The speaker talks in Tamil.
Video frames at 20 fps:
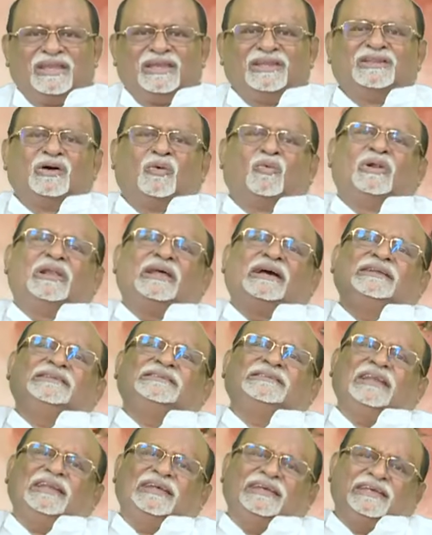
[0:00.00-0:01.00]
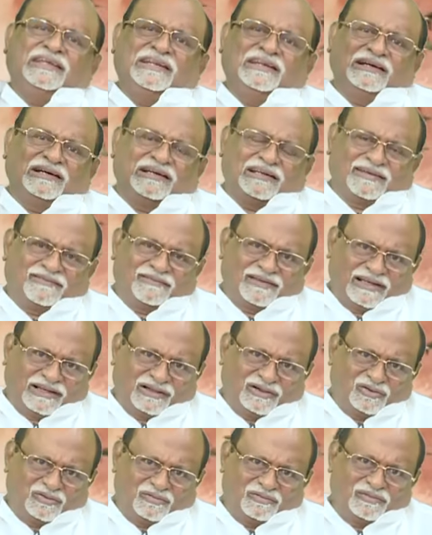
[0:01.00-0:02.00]
இந்த உலகத்தில் இருக்கிற
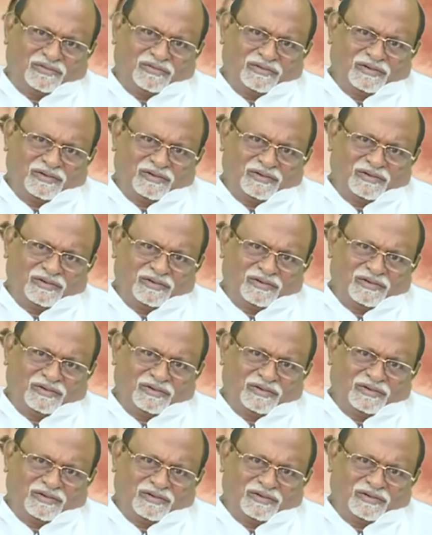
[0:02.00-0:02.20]
வரைக்கும்